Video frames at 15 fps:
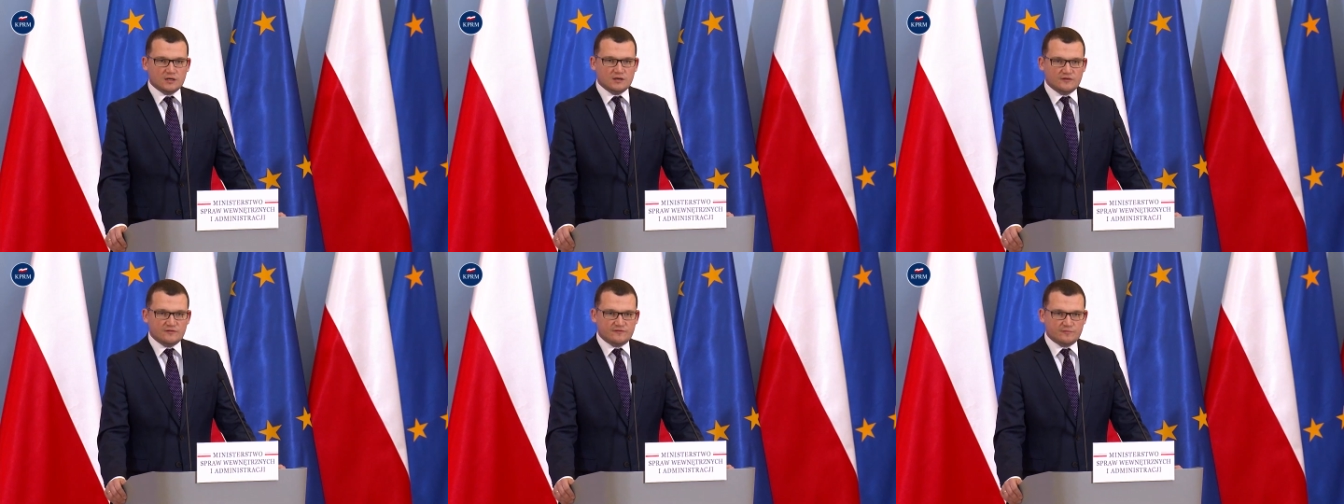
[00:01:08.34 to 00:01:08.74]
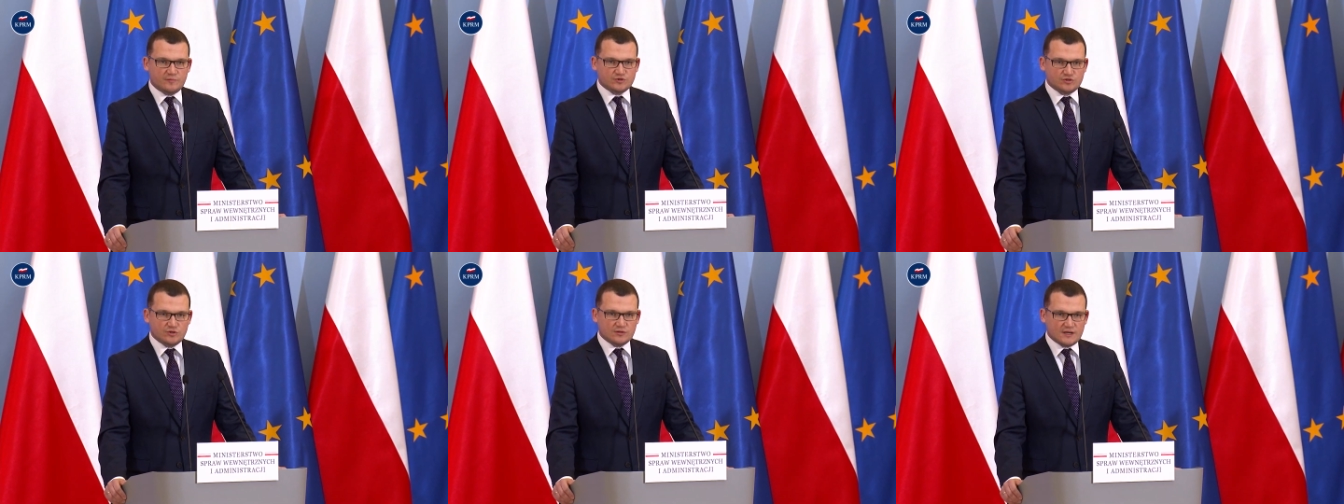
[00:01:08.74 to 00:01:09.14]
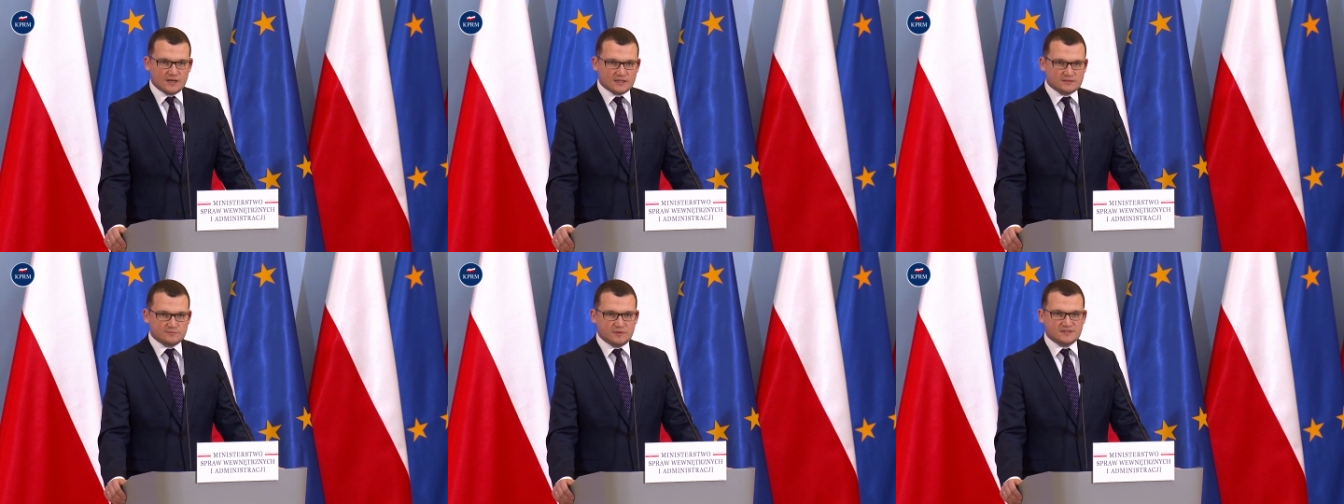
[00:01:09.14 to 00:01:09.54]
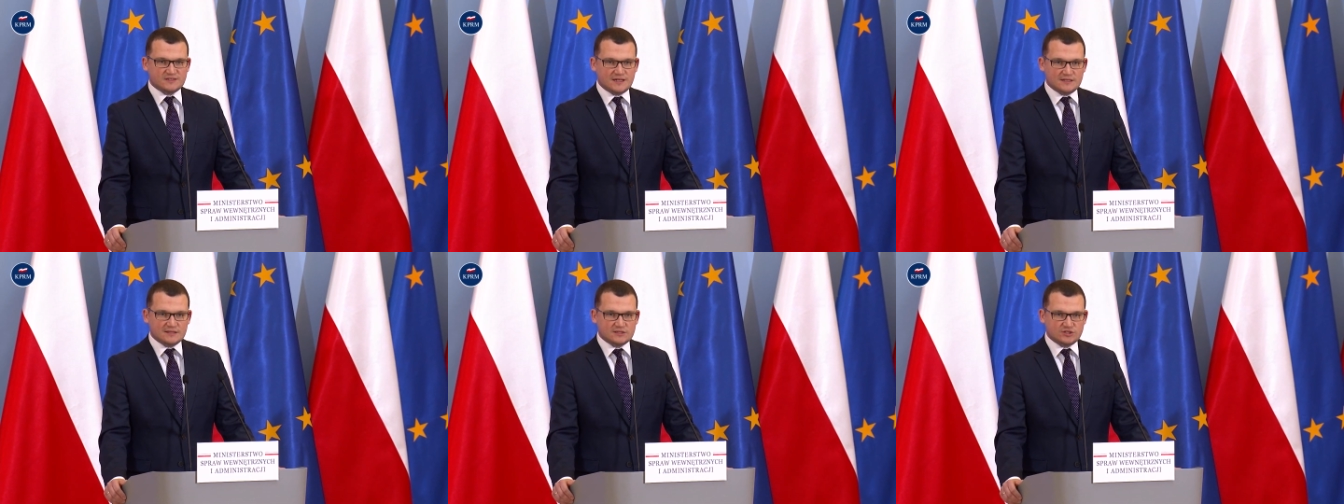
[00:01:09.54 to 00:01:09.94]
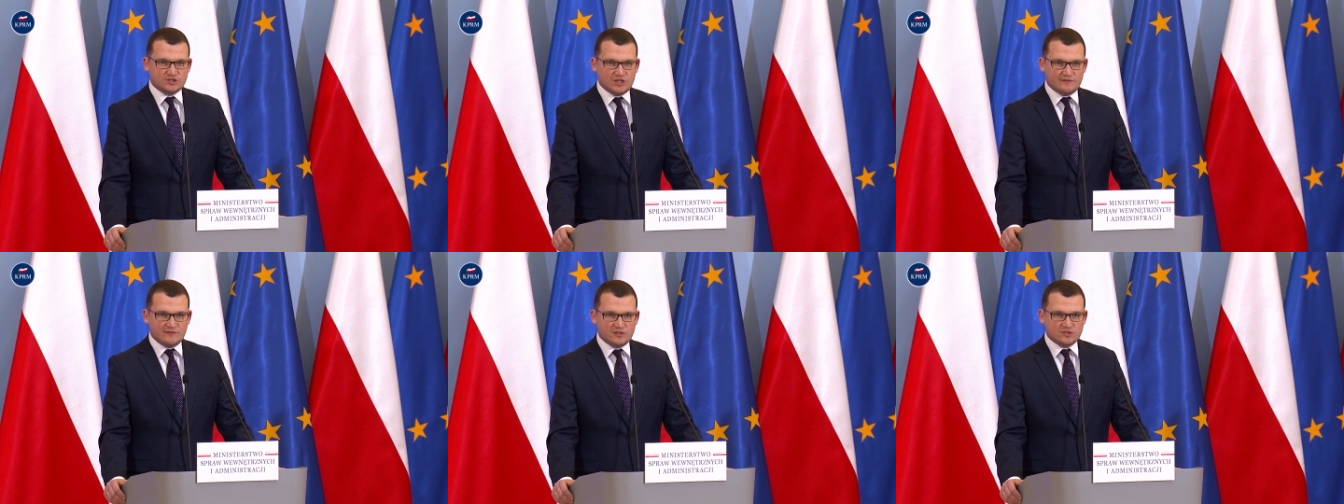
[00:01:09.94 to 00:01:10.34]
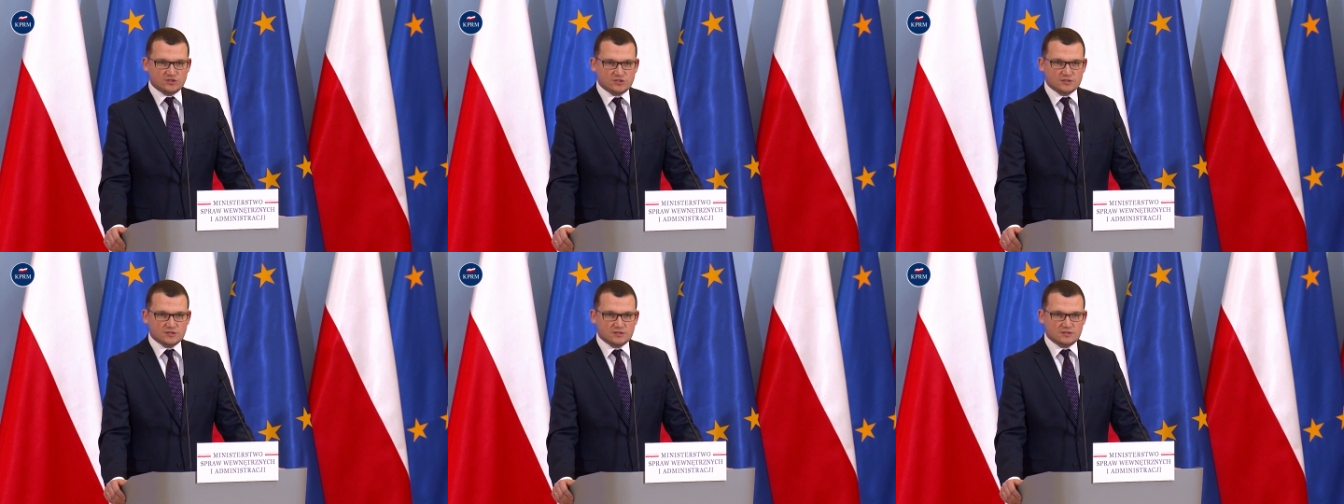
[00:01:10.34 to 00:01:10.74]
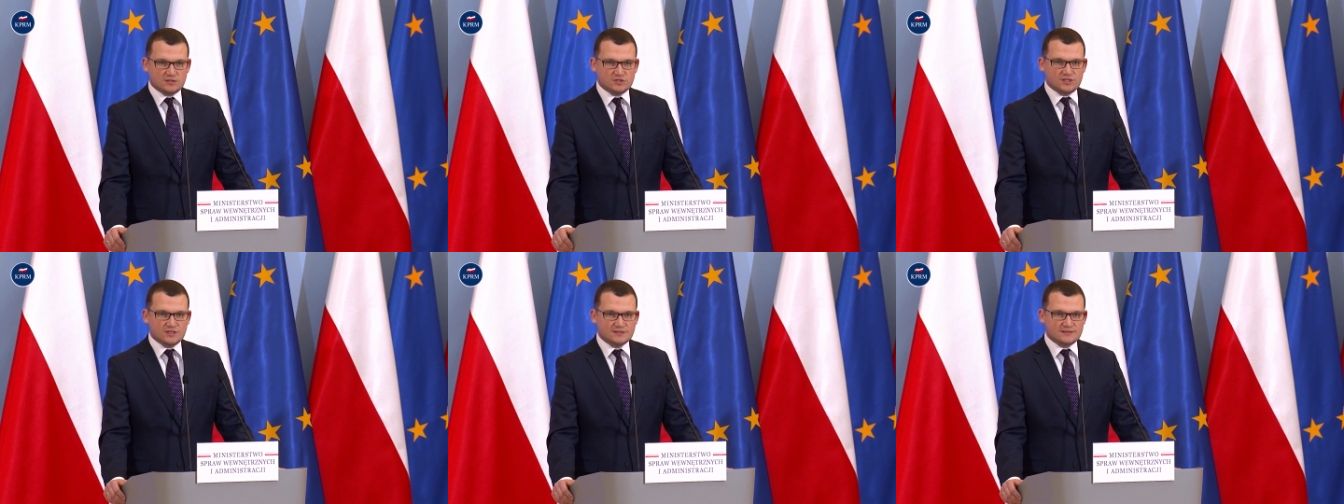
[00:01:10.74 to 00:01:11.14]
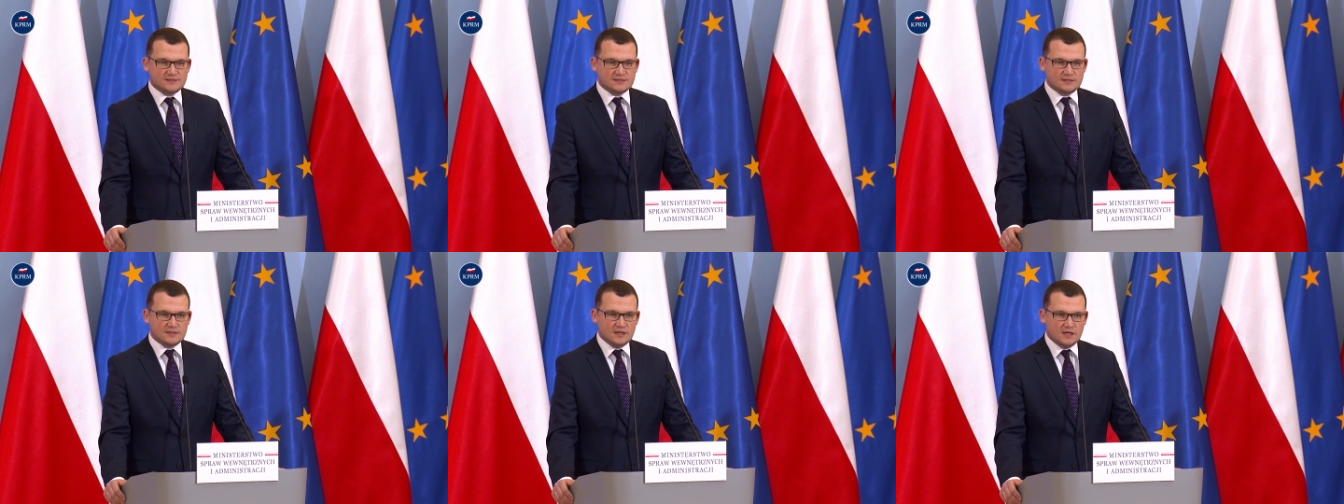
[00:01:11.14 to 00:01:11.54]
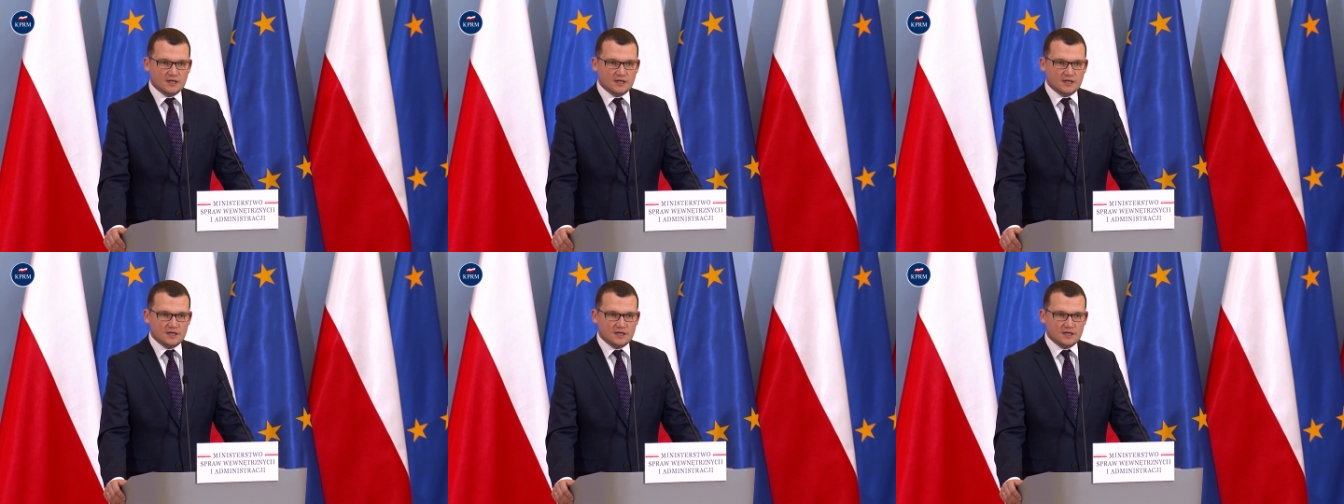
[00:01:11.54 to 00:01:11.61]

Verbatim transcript: w pociągach specjalnych 9 tysięcy.